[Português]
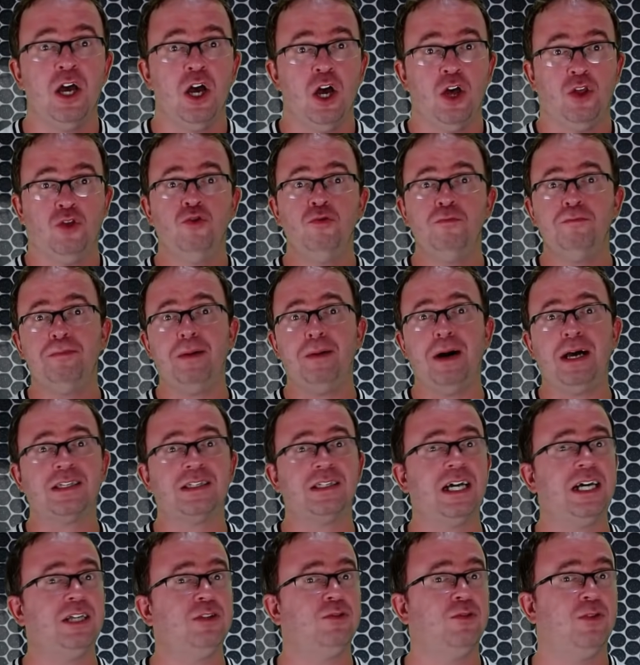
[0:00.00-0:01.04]
Num
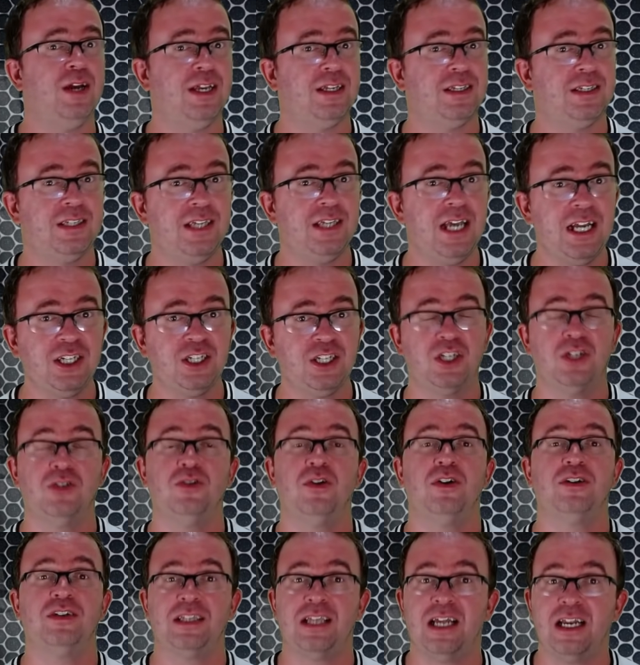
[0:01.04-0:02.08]
passado recente, se
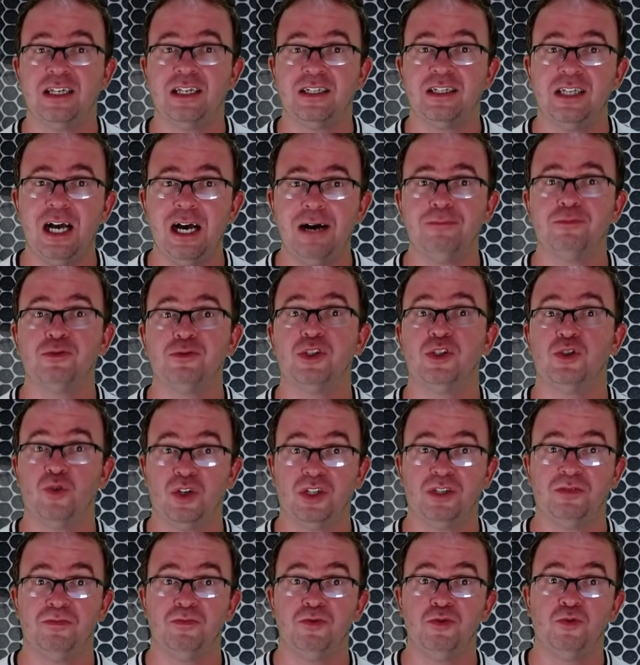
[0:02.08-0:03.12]
nós analisarmos, em
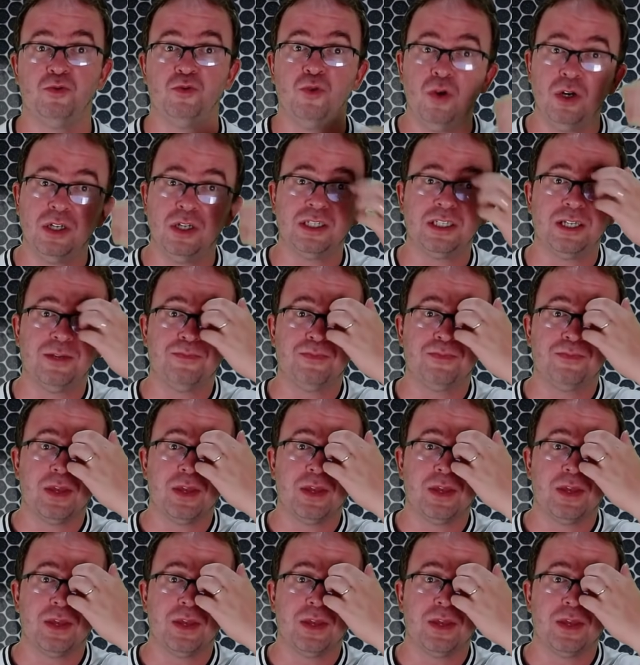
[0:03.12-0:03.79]
2011,